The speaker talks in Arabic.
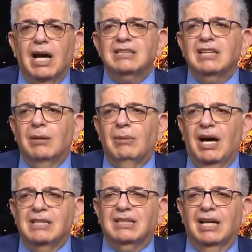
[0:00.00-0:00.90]
حصل
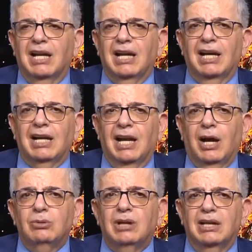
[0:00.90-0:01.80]
ما حصل الآن
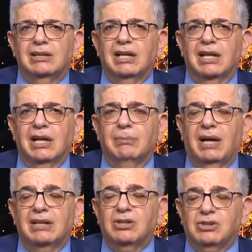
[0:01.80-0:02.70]
على عودة للتاريخ
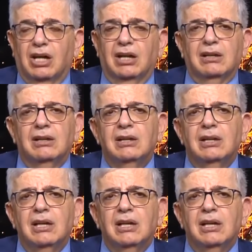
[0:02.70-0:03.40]
بعد شهر